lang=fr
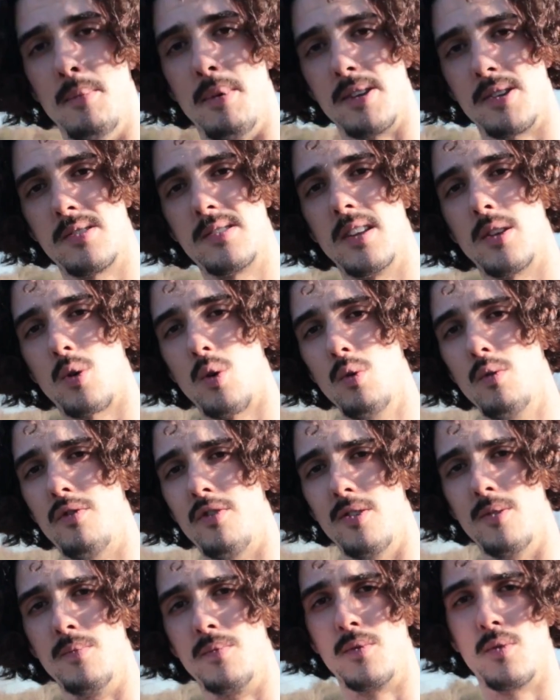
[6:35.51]
Parce que c'était trop
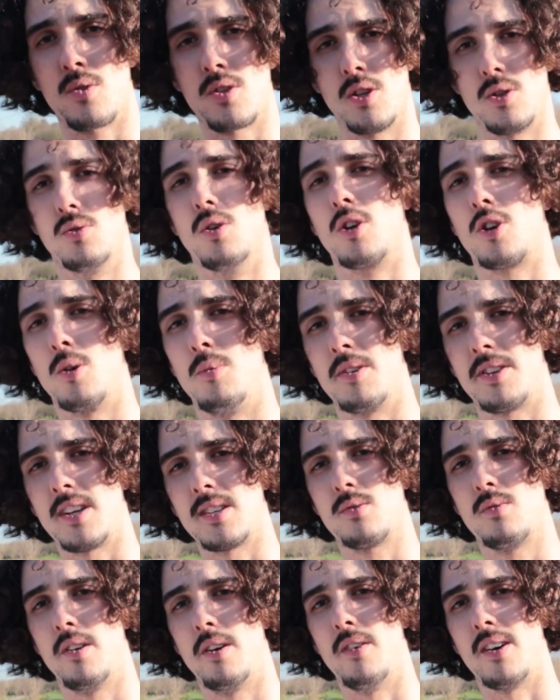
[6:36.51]
ouf. Vous dites nous en
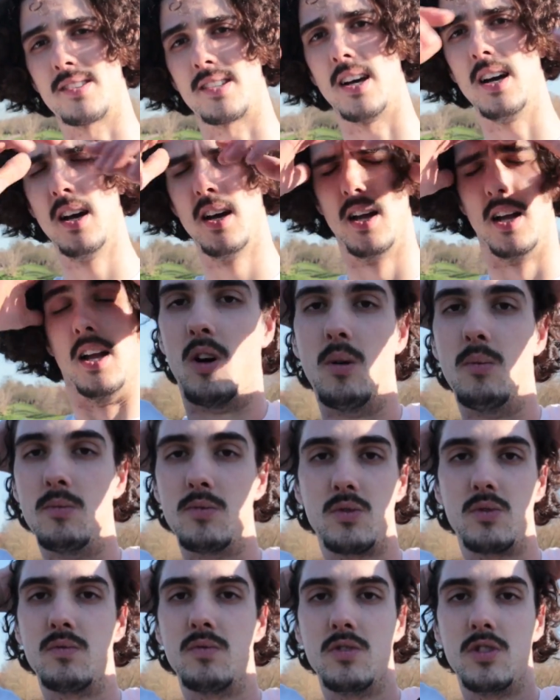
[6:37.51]
commentaire si vous voulez voir ça. Euh, même
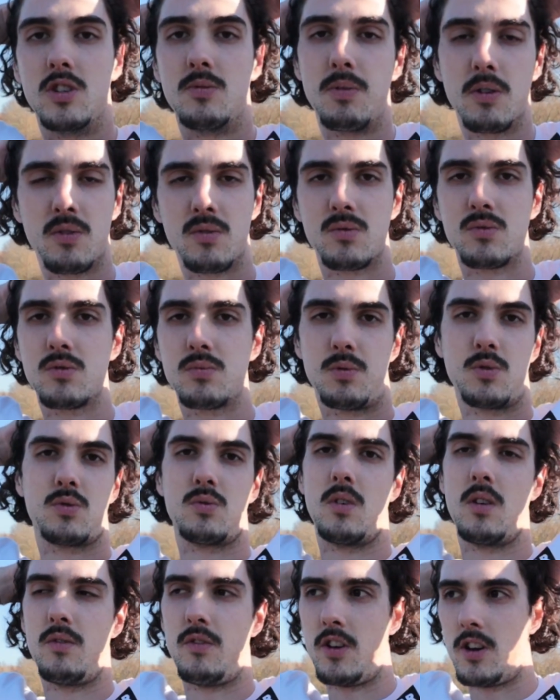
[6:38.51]
si vous le dites pas, de toute façon, je pense
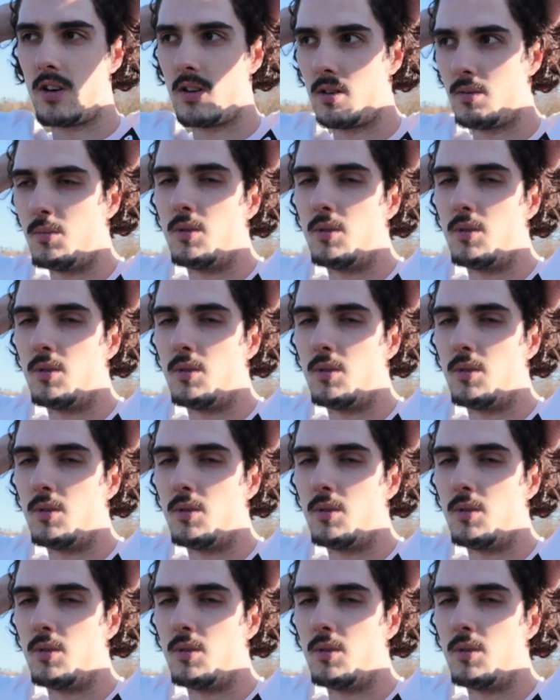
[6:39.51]
qu'on va le faire.